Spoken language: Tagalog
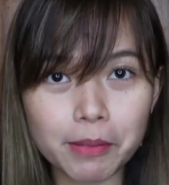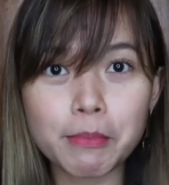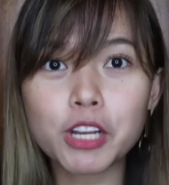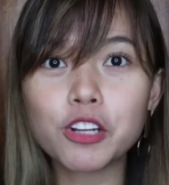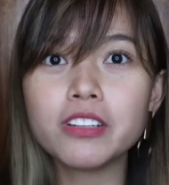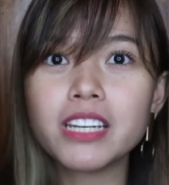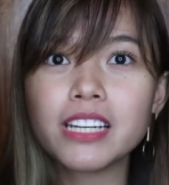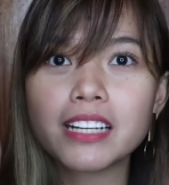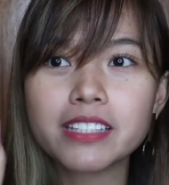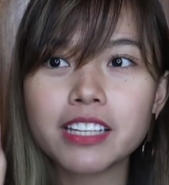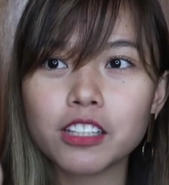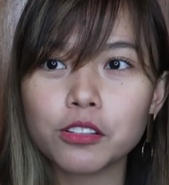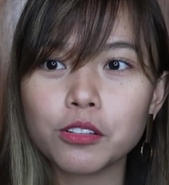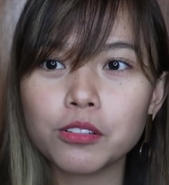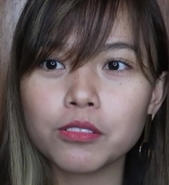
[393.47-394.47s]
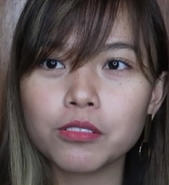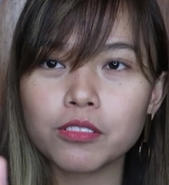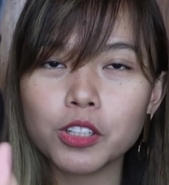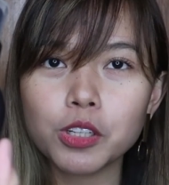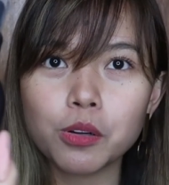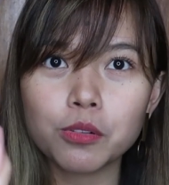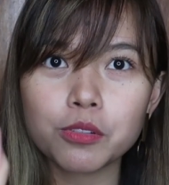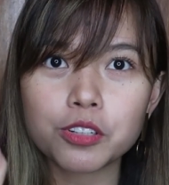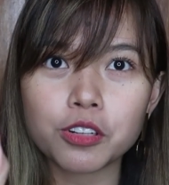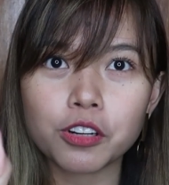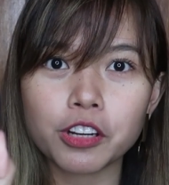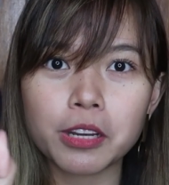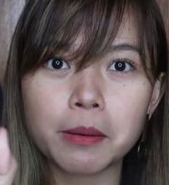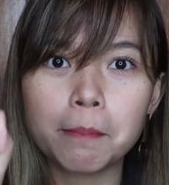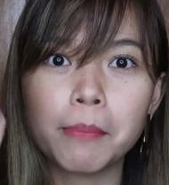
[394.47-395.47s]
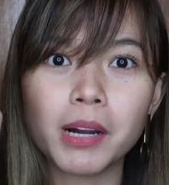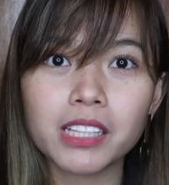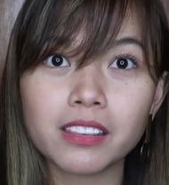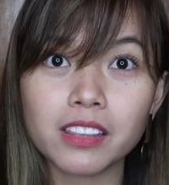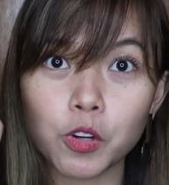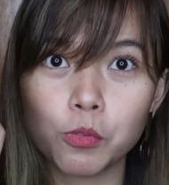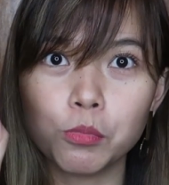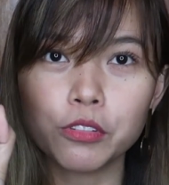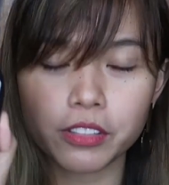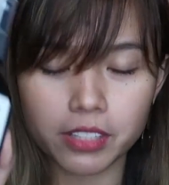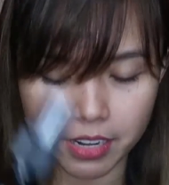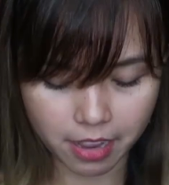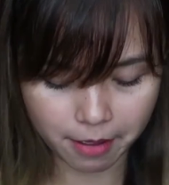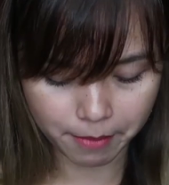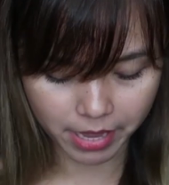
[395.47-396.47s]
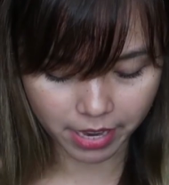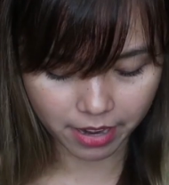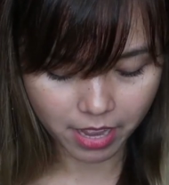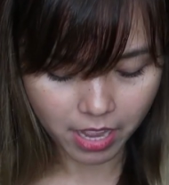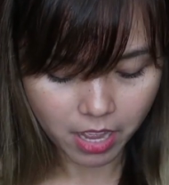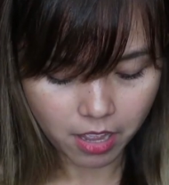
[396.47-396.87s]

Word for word: Meron din kasi itong lotion, but naubos na namin.